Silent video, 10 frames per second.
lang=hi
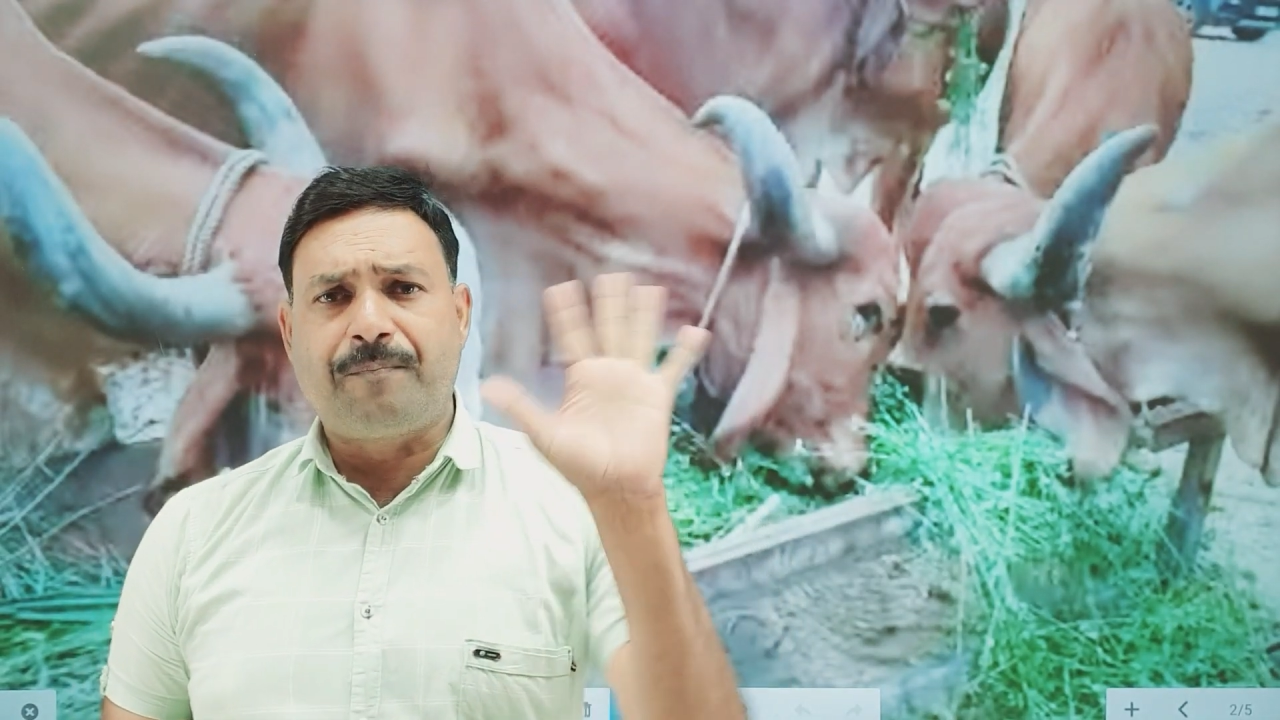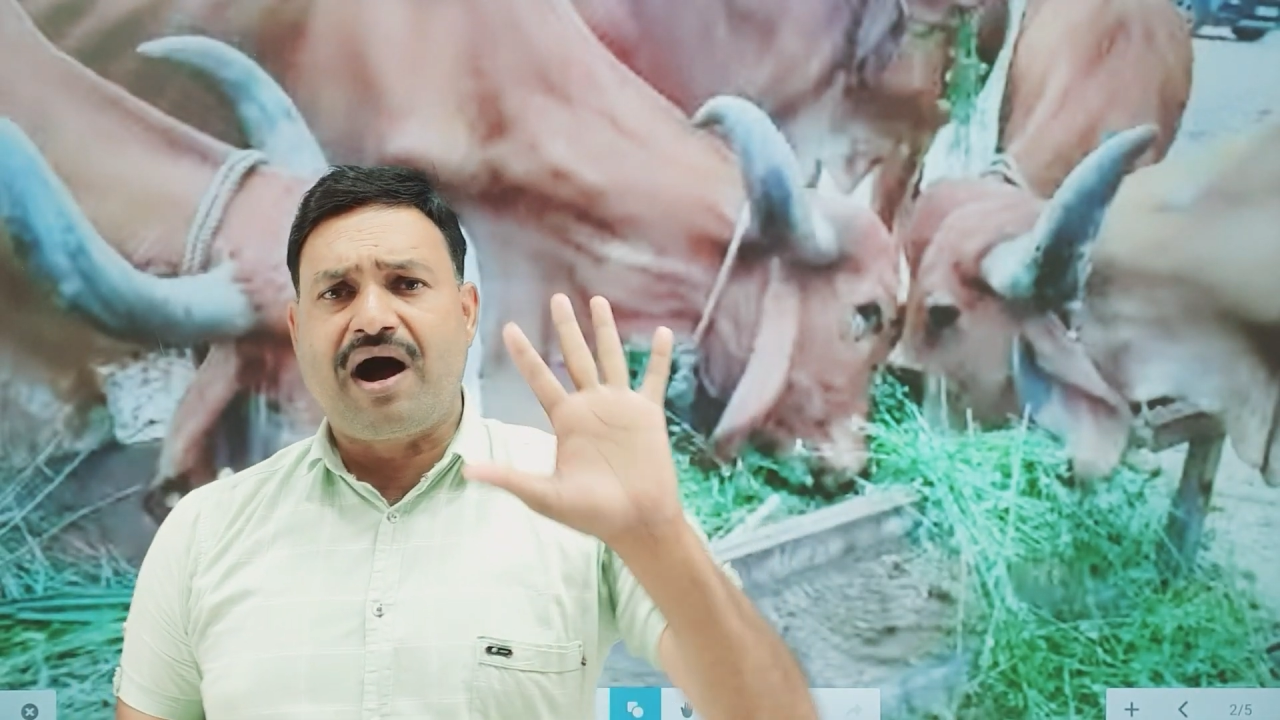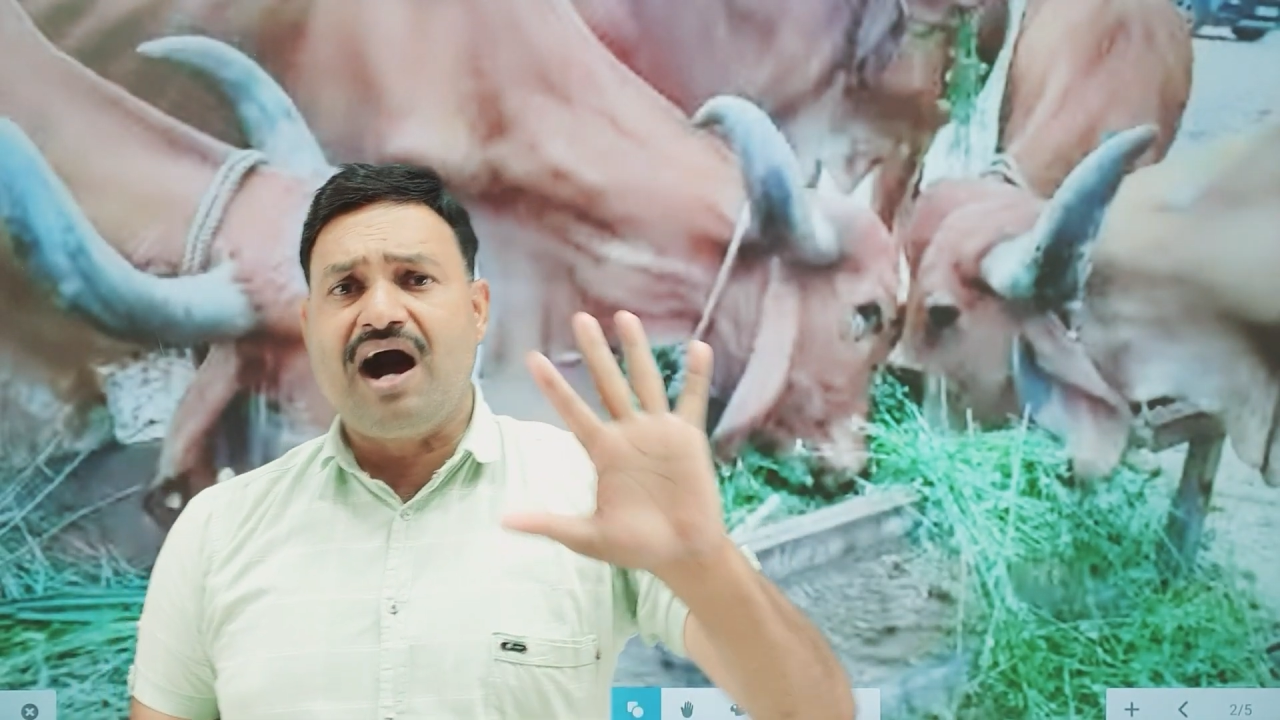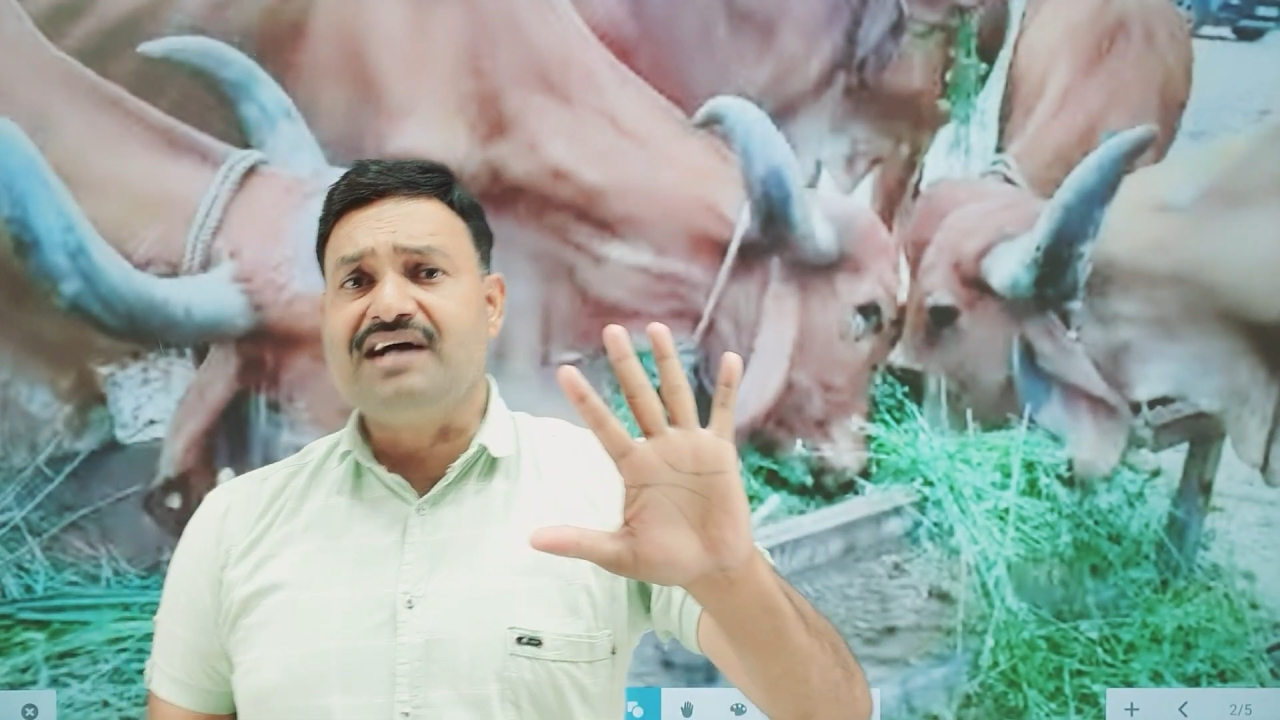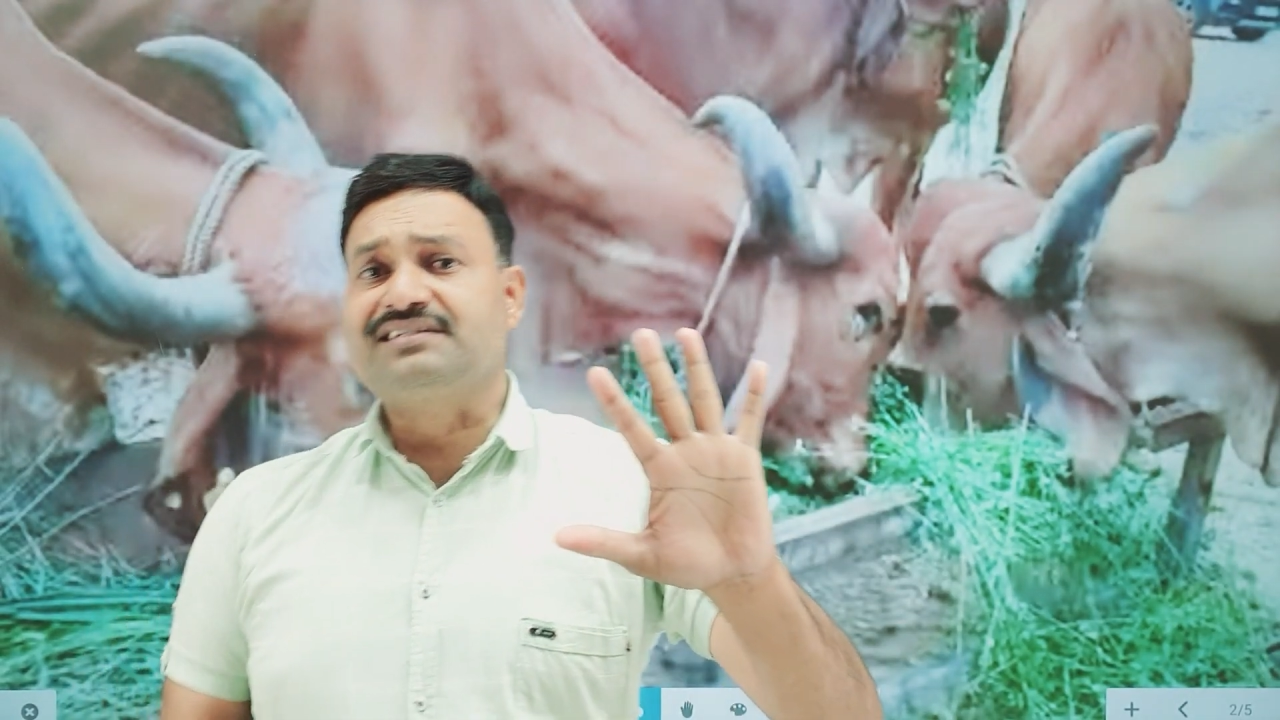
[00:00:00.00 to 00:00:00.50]

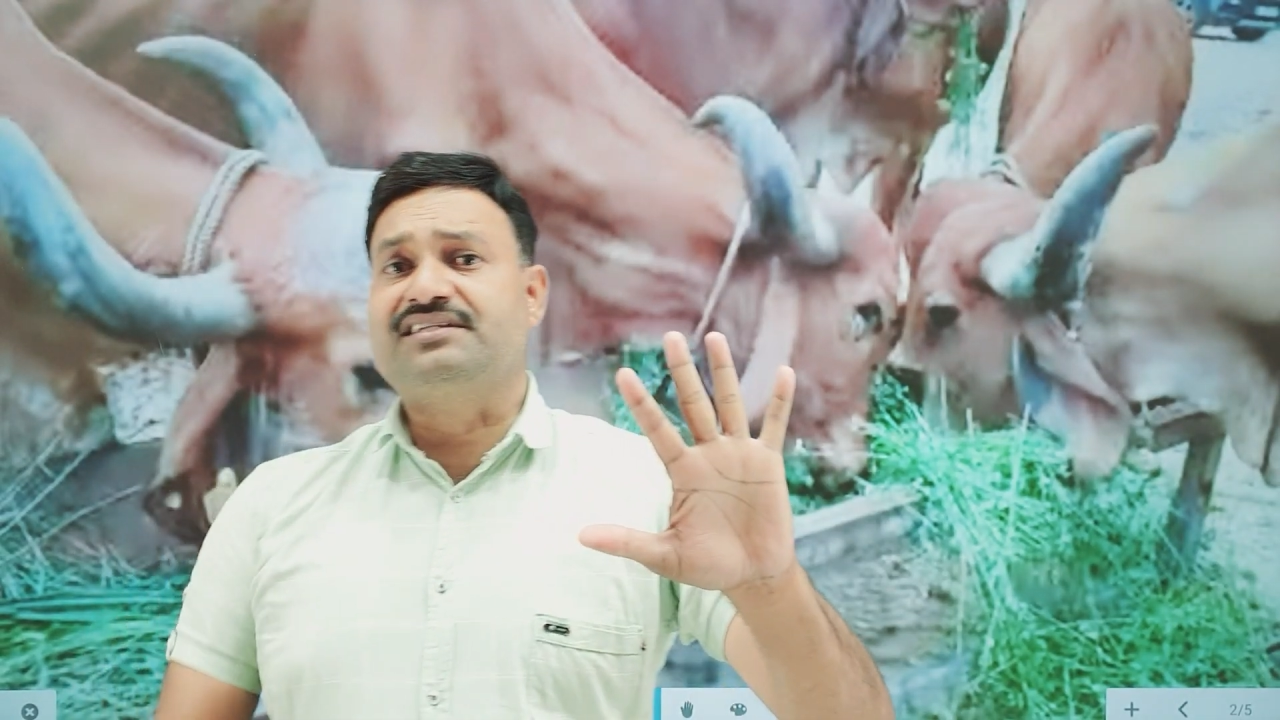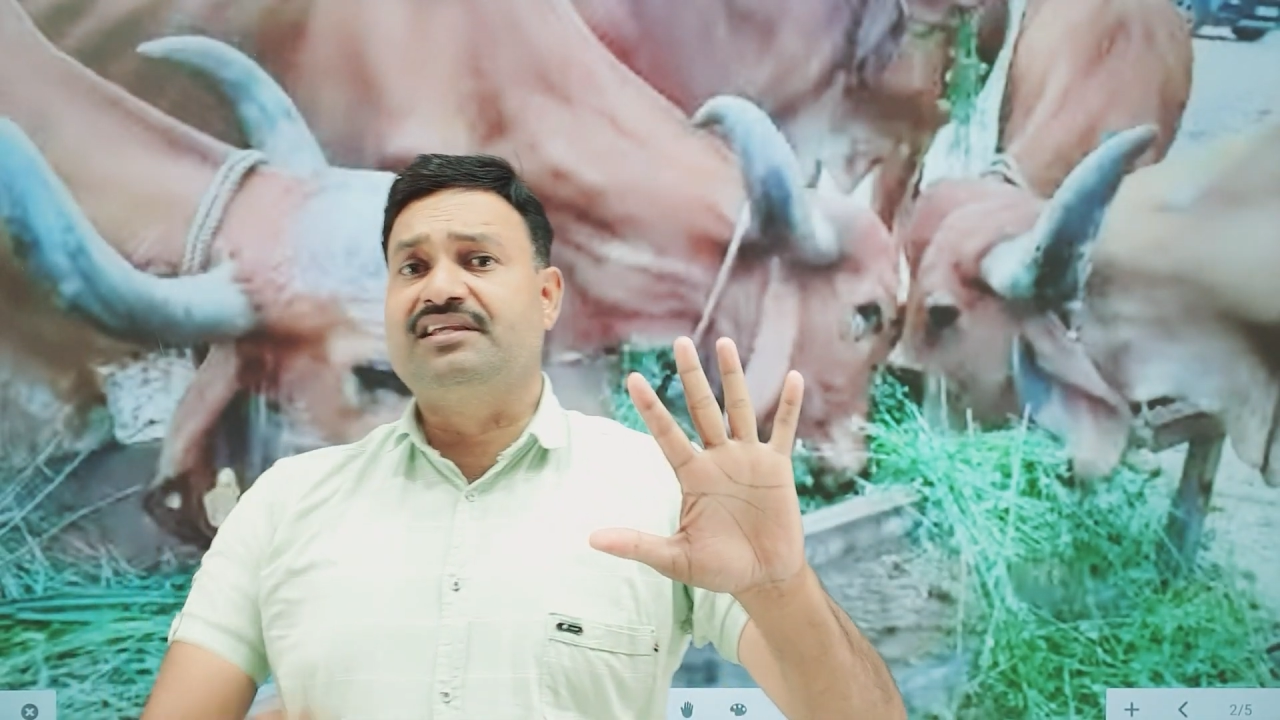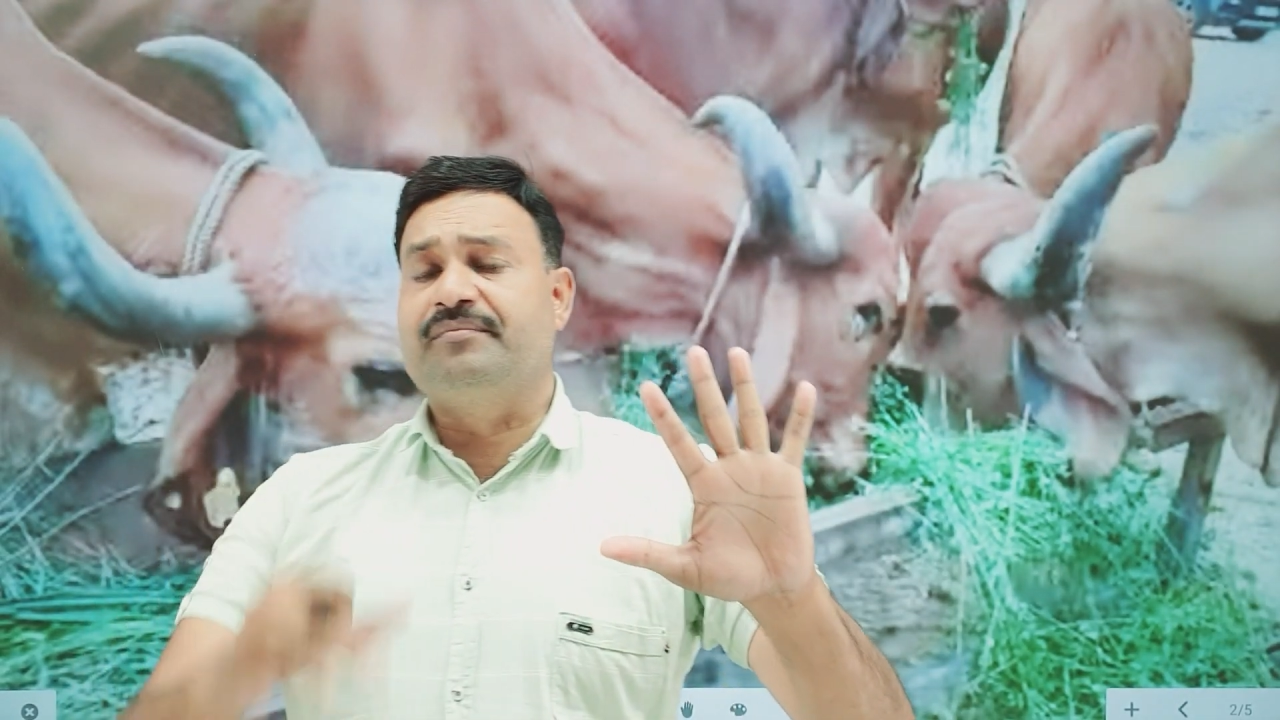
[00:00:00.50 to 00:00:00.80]
पाँच दिन